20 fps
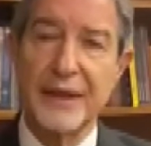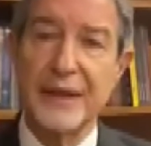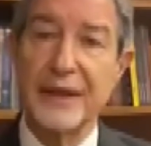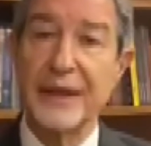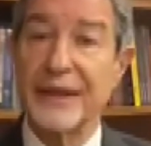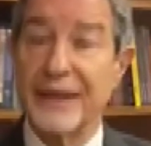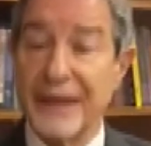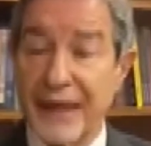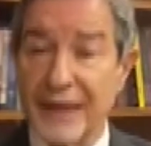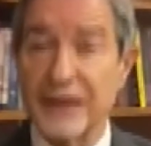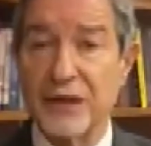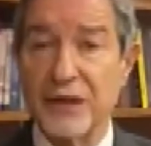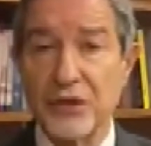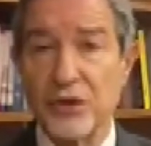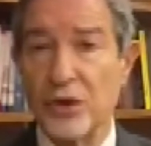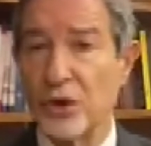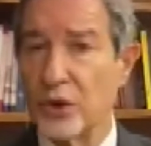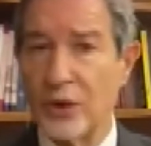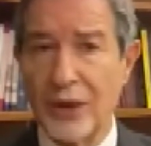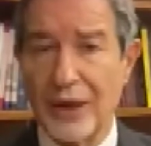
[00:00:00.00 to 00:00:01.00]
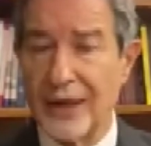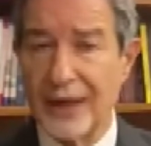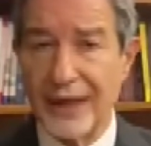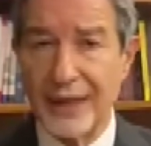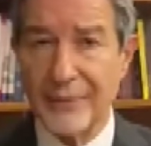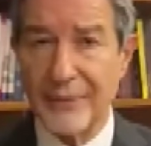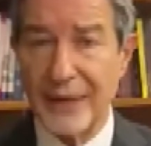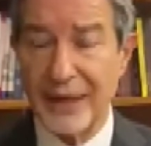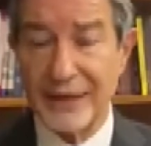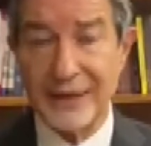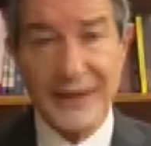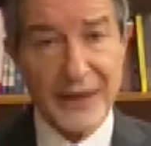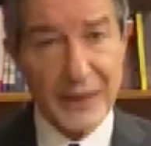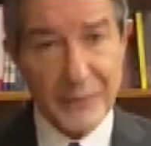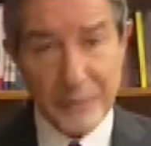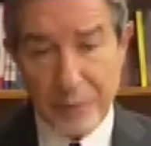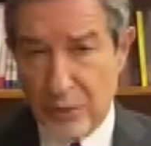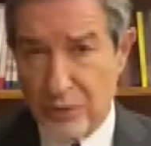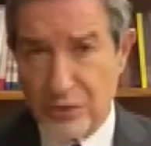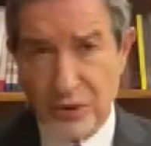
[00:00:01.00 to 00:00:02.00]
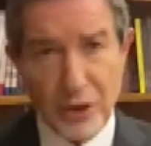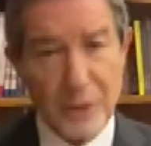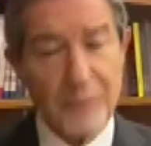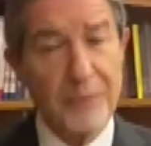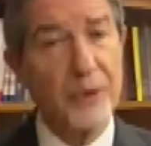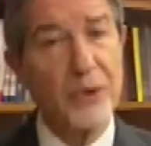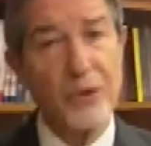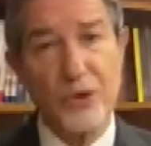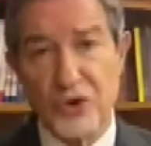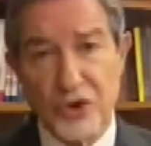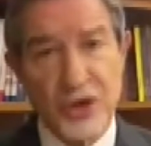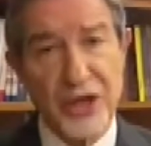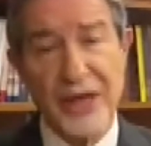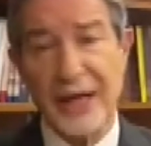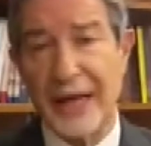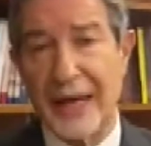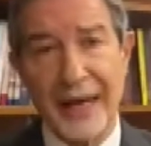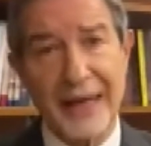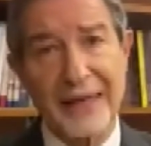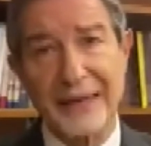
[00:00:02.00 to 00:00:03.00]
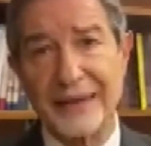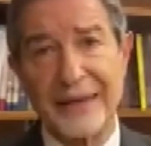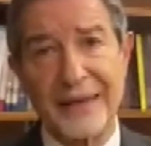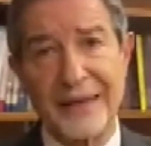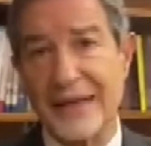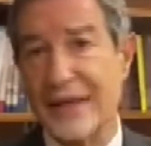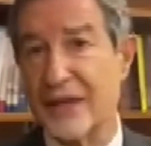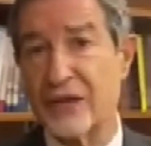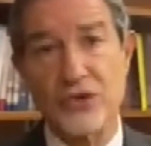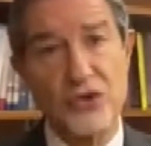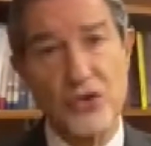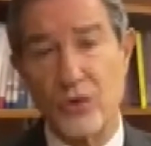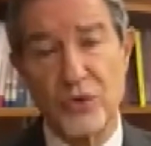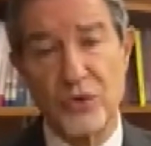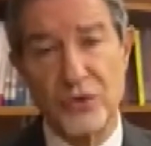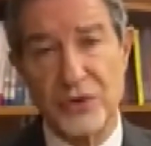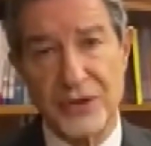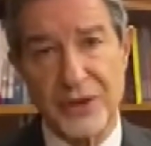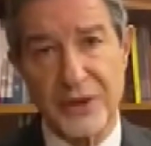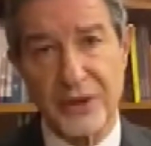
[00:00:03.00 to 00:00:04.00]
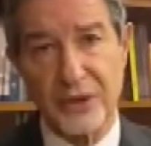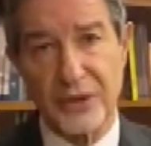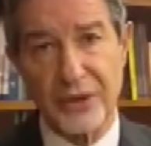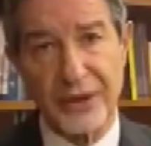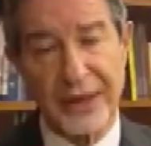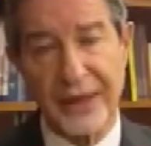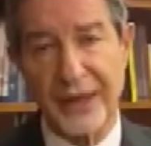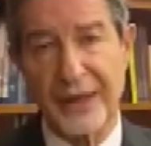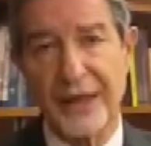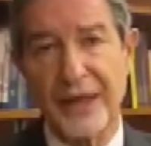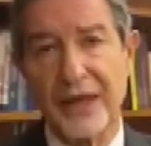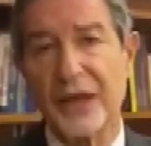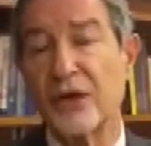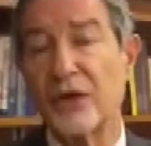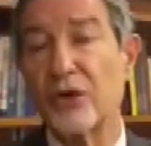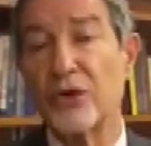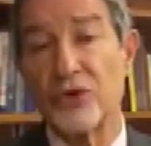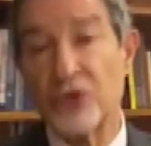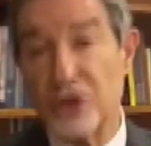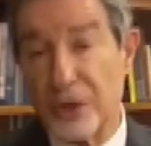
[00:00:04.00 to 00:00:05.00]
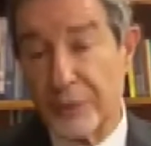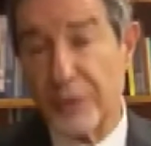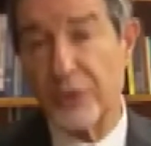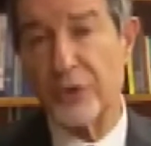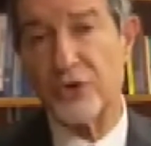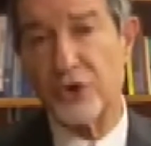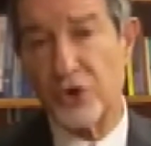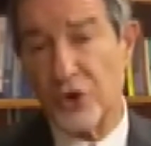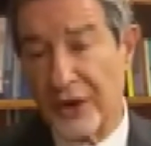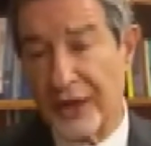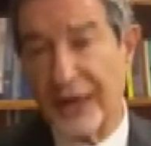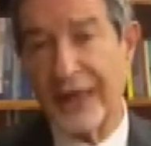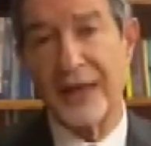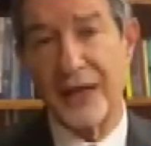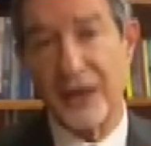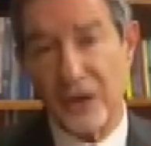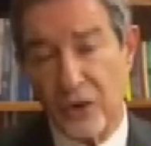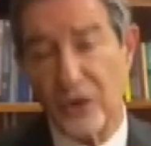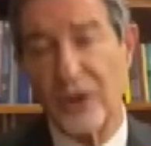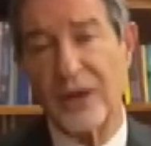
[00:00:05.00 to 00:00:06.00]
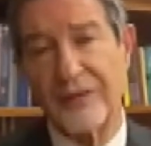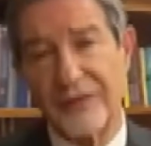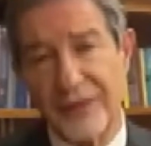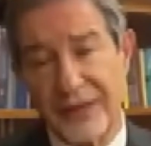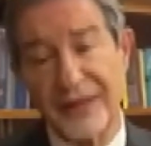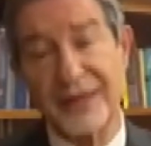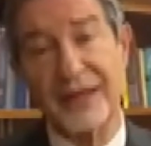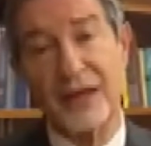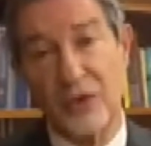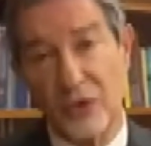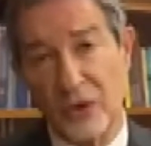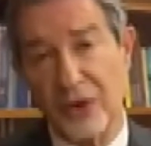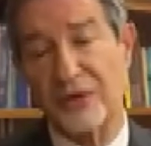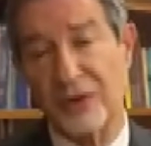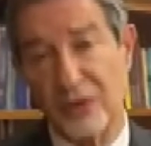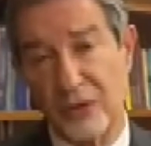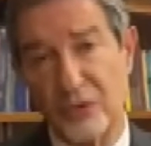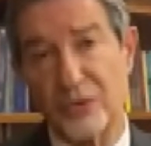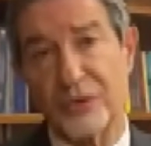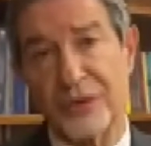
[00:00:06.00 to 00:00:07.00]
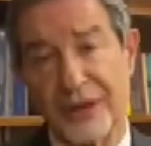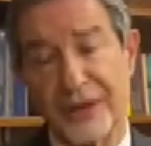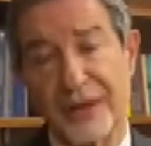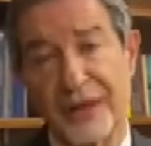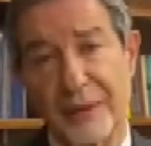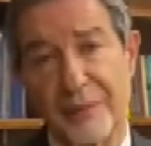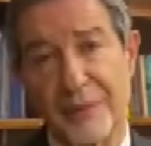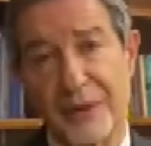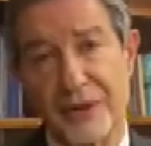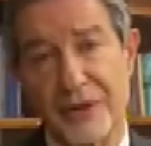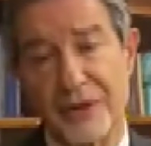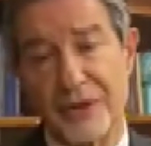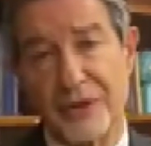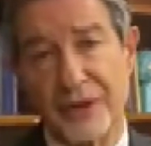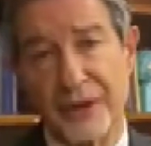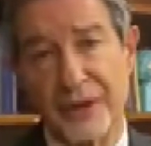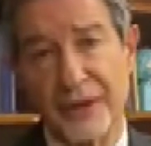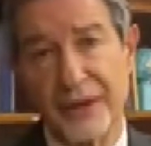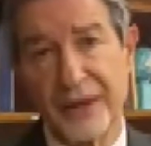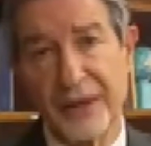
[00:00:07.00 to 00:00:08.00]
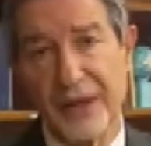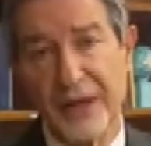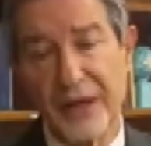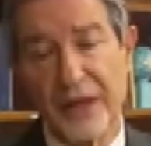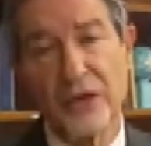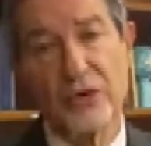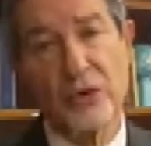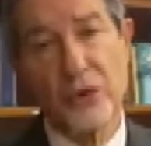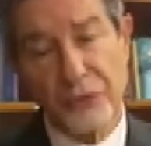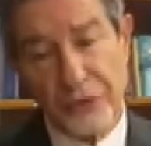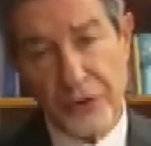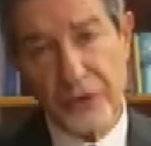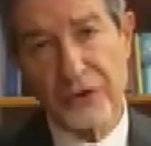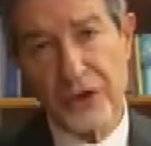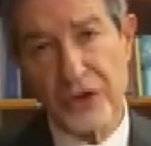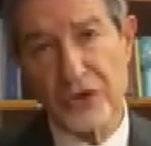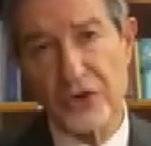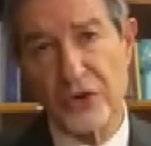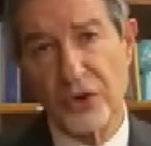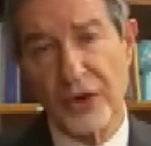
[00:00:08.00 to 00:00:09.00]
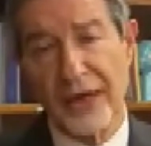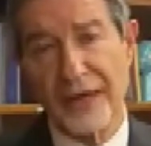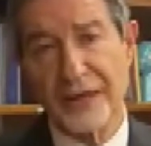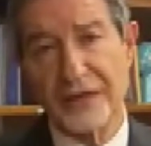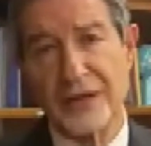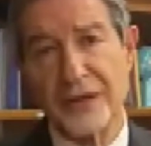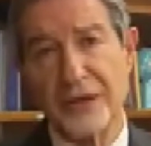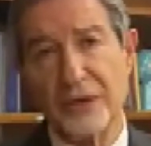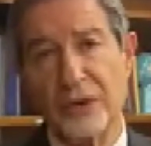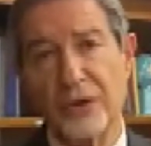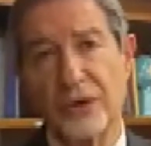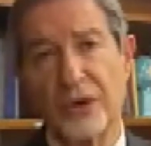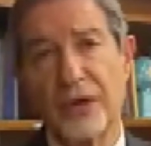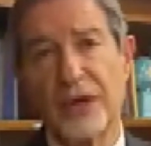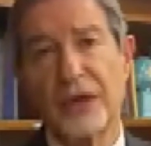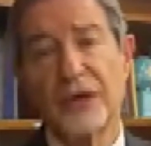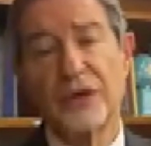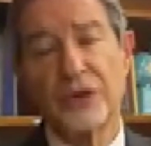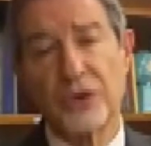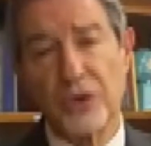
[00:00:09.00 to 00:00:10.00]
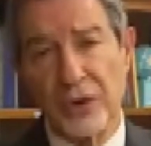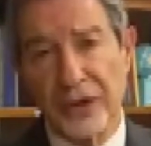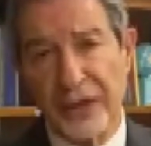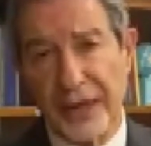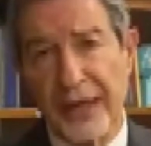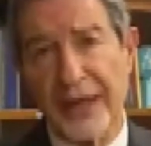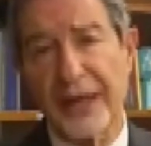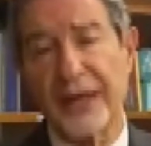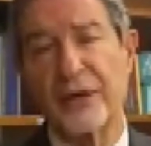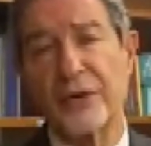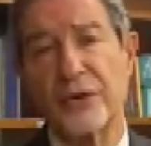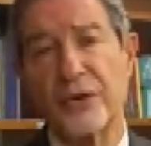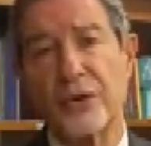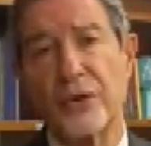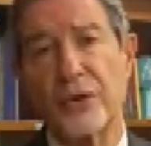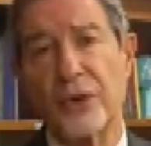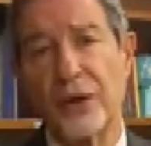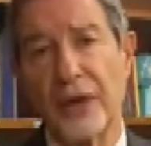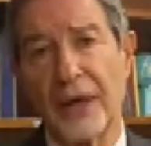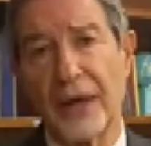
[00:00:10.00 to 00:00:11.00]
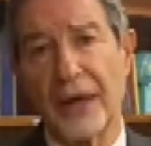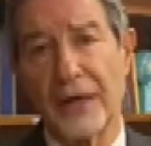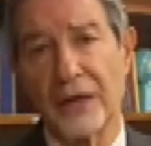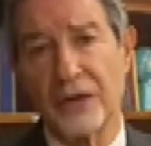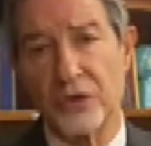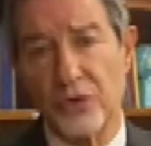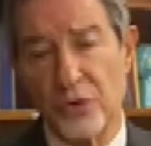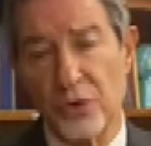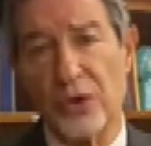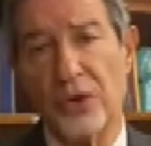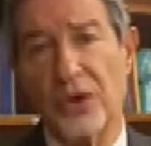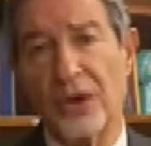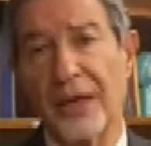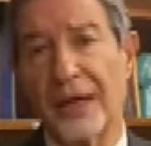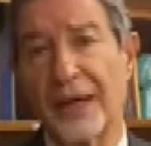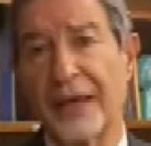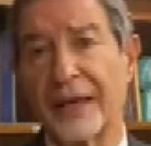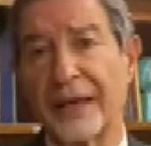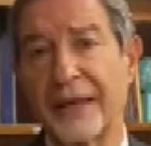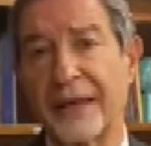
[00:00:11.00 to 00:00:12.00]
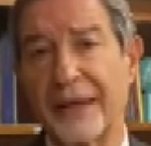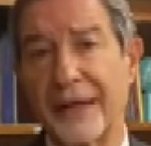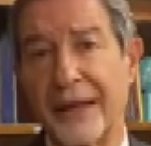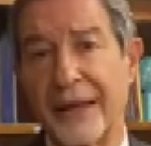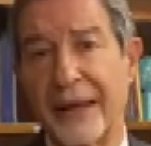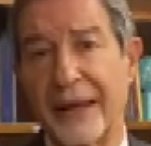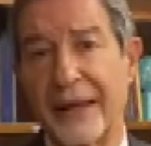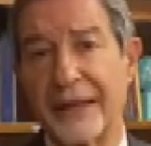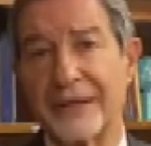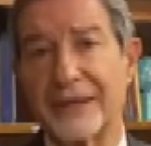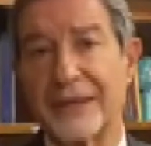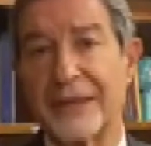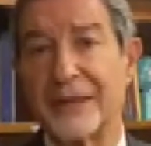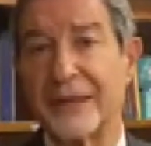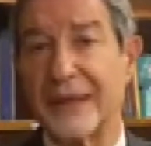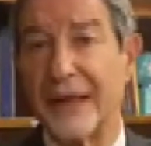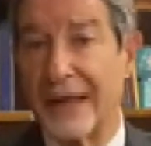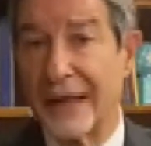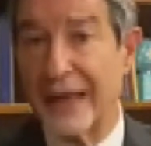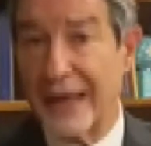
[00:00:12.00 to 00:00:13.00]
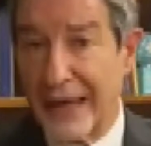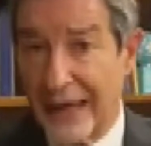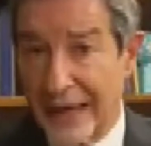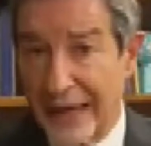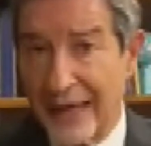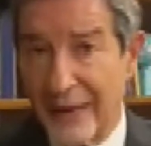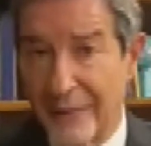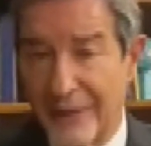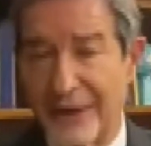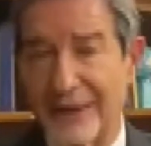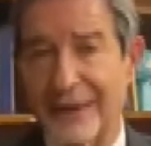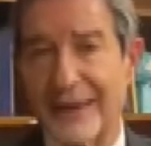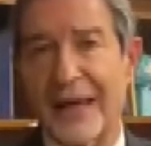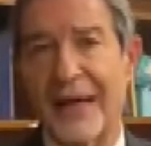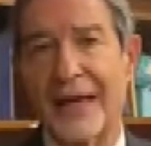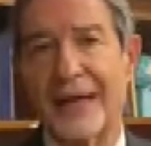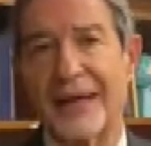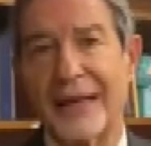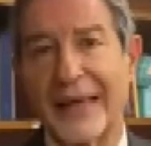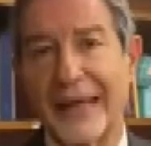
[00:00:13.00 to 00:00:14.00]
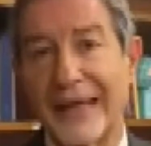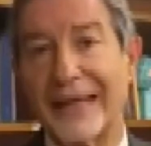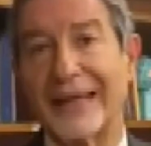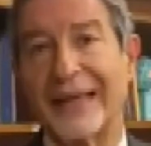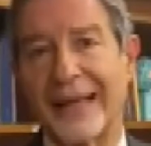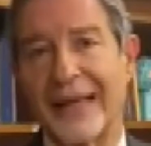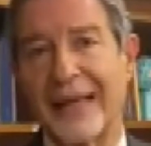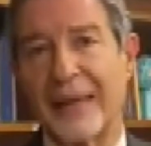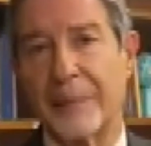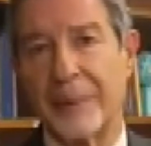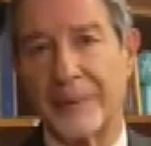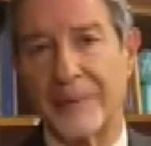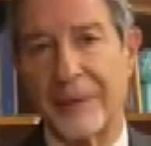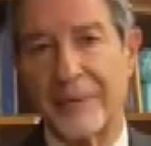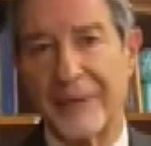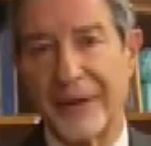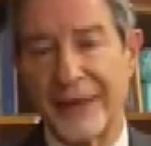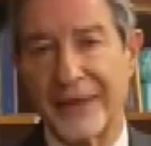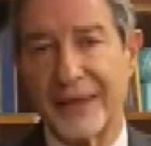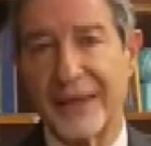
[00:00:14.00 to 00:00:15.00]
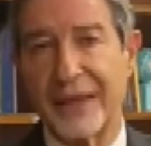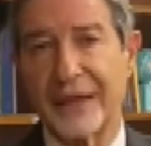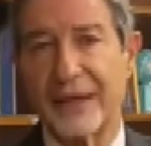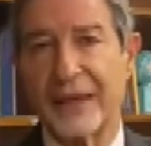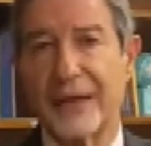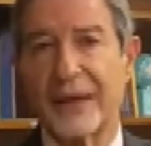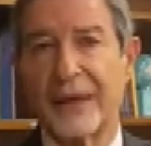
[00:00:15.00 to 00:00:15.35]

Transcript: I dati sono allarmanti e purtroppo non c'è altra soluzione, non si può giocare con la vita e con la salute delle persone. Sul fronte scolastico torneranno a scuola i ragazzi delle elementari e della prima media.